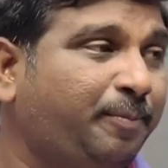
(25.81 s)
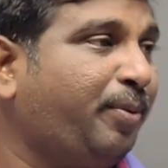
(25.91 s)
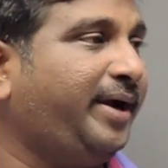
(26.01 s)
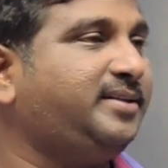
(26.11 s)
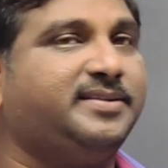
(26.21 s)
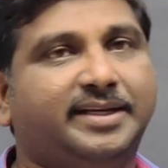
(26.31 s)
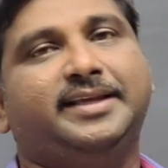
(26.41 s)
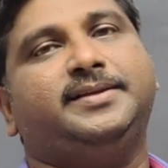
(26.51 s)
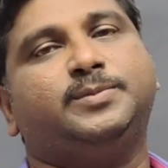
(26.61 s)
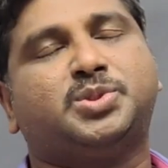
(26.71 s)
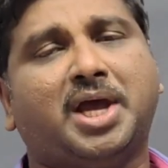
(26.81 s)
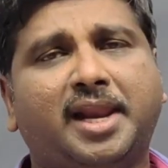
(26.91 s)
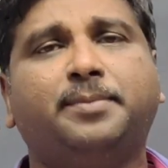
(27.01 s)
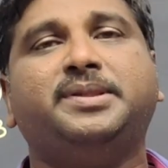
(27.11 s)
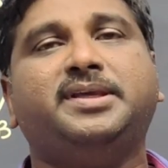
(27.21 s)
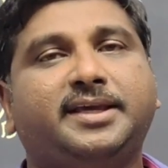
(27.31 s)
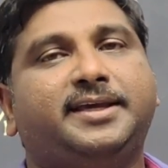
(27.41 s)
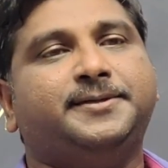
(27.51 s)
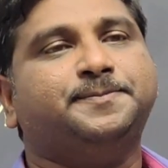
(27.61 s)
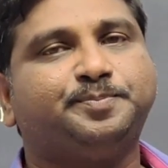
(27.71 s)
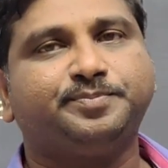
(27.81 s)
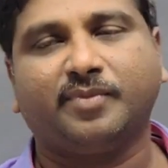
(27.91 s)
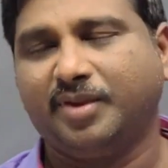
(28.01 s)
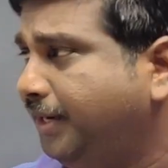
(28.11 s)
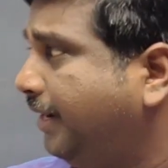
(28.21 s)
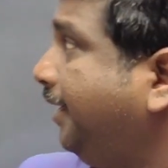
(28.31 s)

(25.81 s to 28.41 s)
నైన్ పాయింట్ త్రీ చాలామందికి ఈ